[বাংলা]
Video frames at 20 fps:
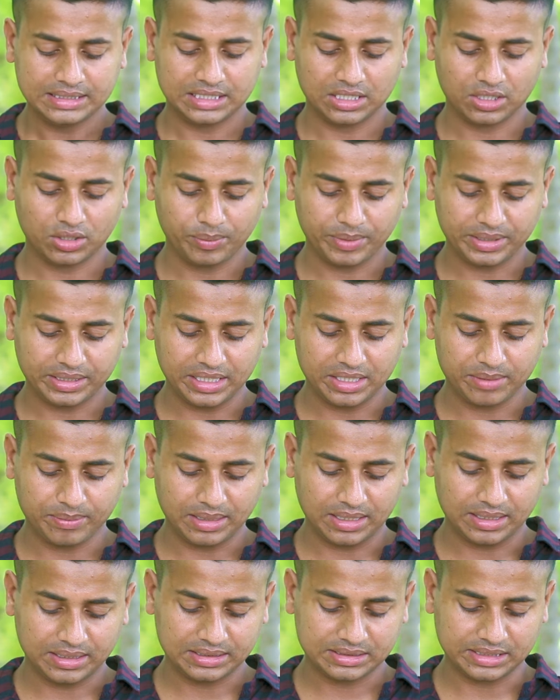সেরকম একটা
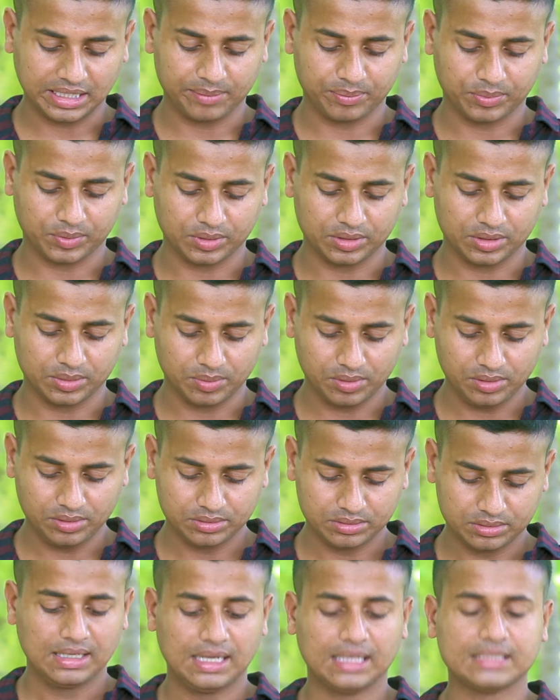ইমেল অ্যাড্রেস টাইপ করে দিব
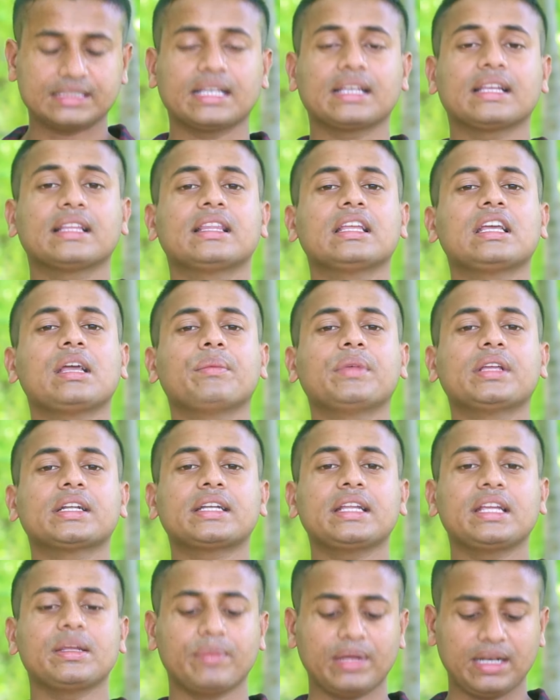আচ্ছা এখান থেকে আমি
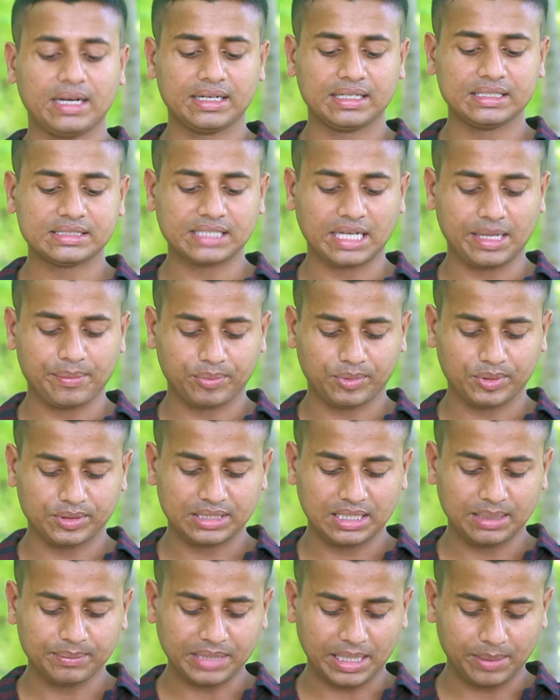একটা ইমেল অ্যাড্রেস টাইপ করে
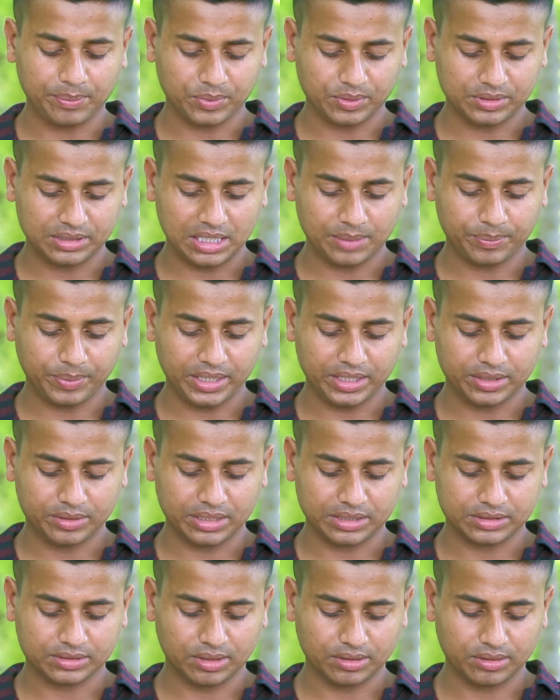দিলাম টাইপ করে দেওয়ার পর একটু
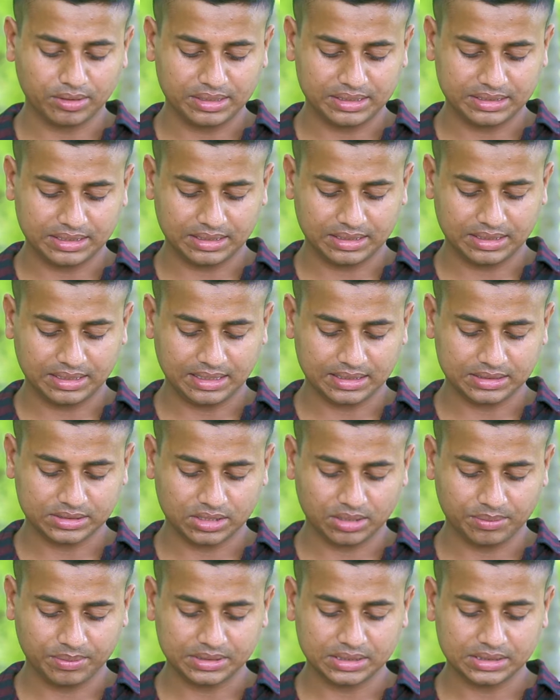স্কুল করে নিচের দিকে
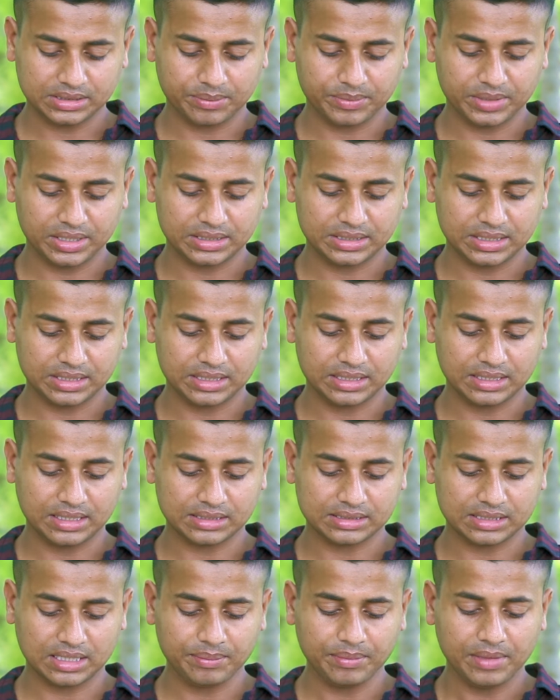আসতে হবে জাস্ট আমি নিচের দিকে
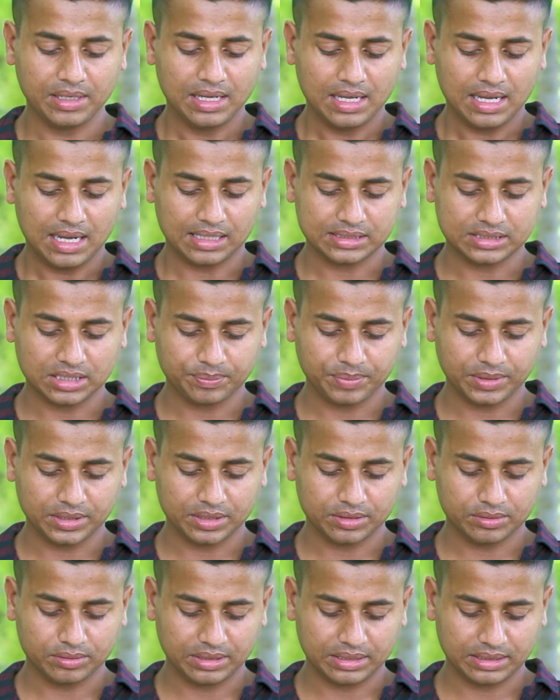আসলাম আসার পর
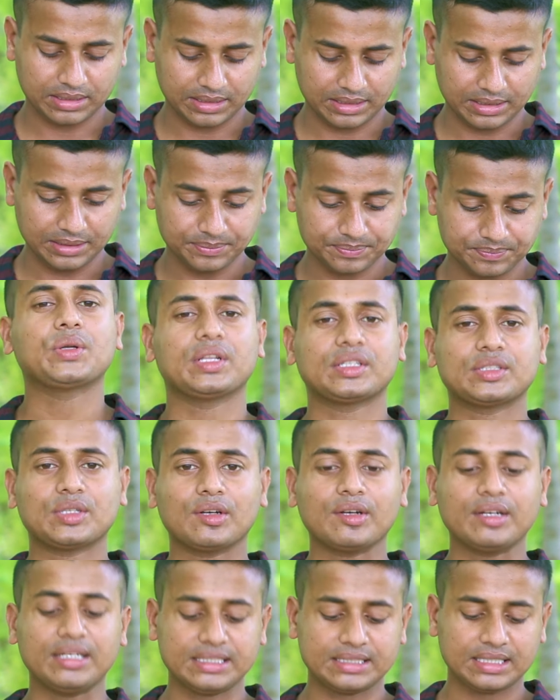দেখুন এখানে
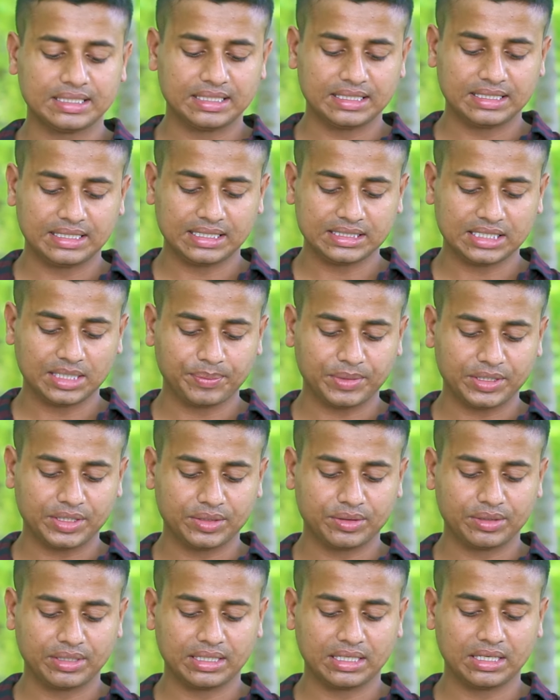স্কুল করে নিচের দিকে আসার পর
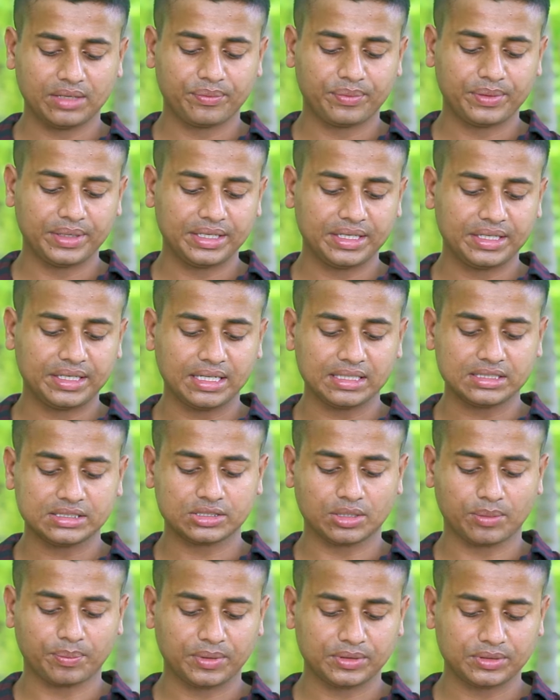দেখুন এখানে ফি ডিটেলস
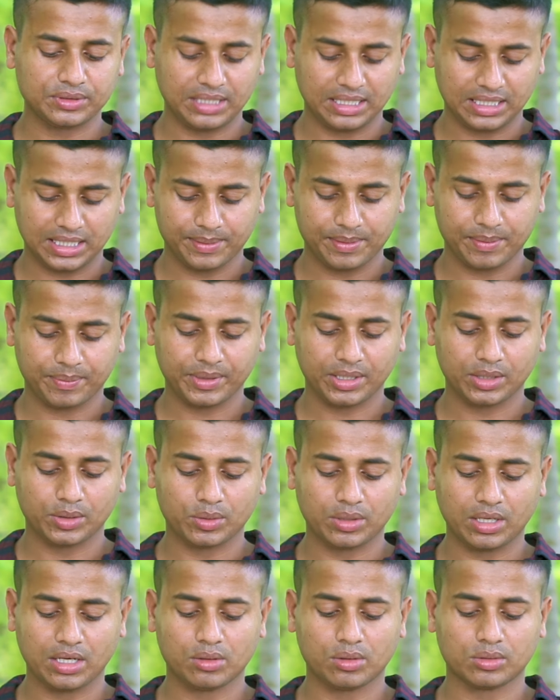সব কিছু দেখাবে আপনাকে
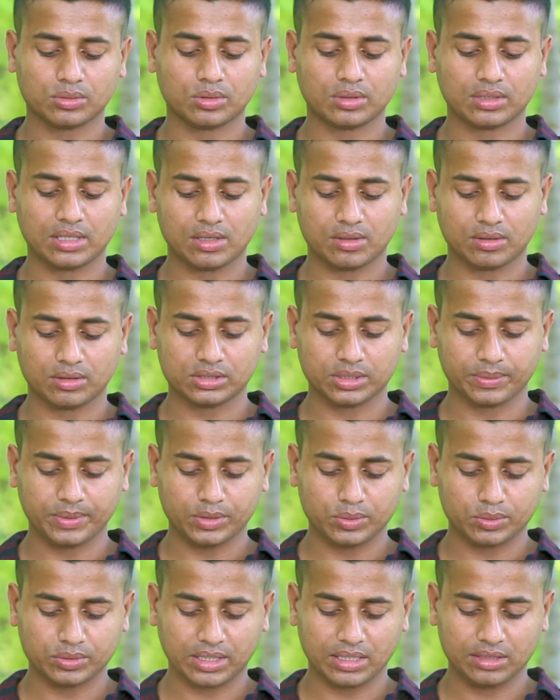টোটালে কত টাকা খরচ হবে
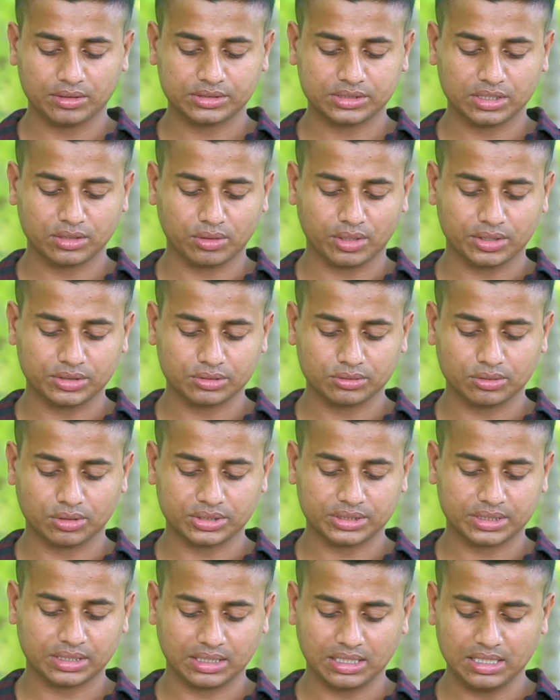টোটালে হচ্ছে নয়শো
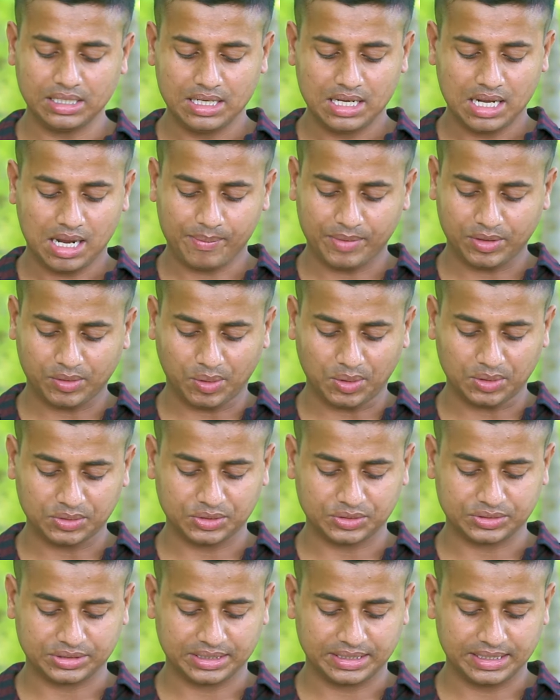দশ টাকা আমার খরচ
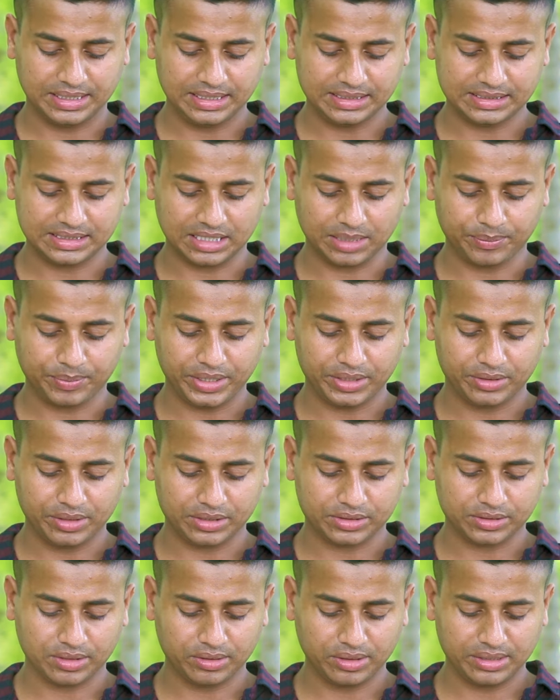হচ্ছে ঠিক আছে তারপর একটু
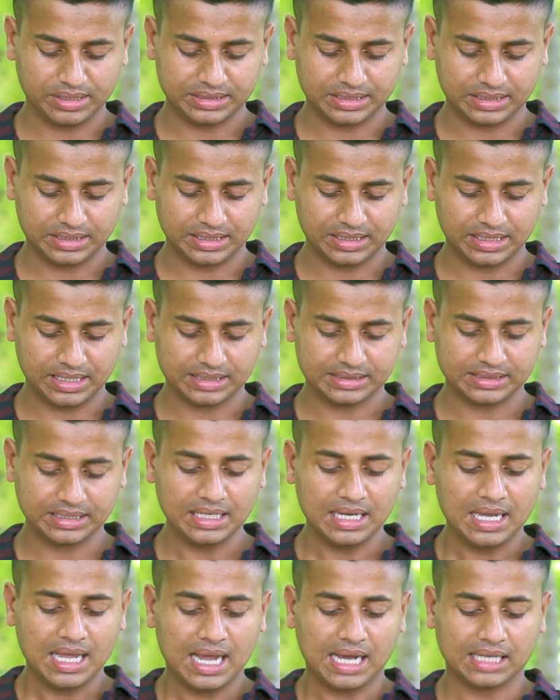স্কুল করে নিচের দিকে আসি
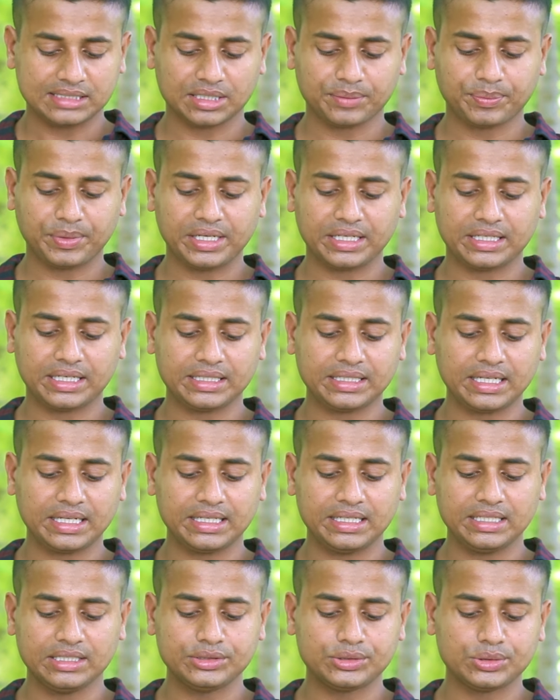আসার পর এখানে একটা
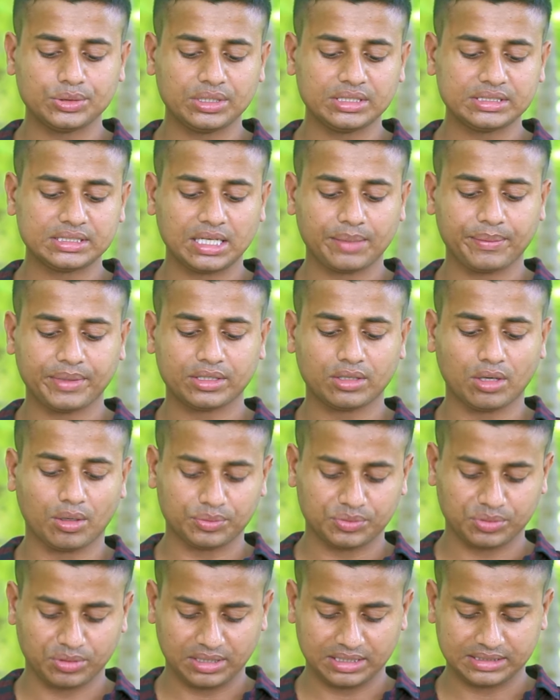ইন্স্যুরেন্স নামে একটা
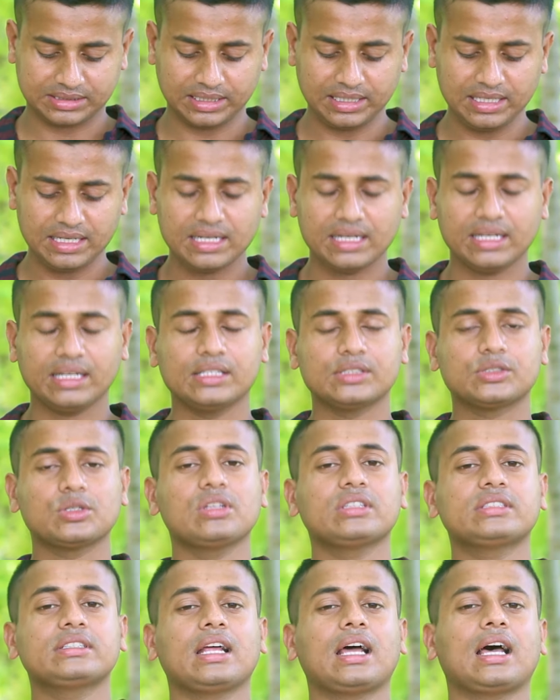অপশন আছে আছে
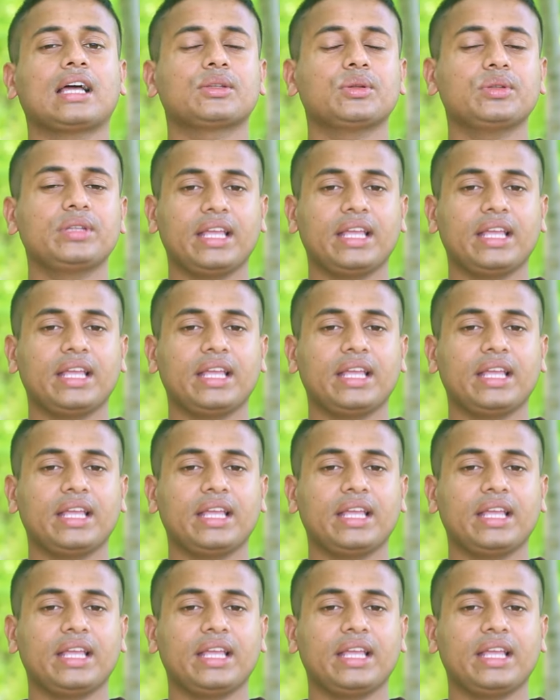ইন্স্যুরেন্সটা আদৌ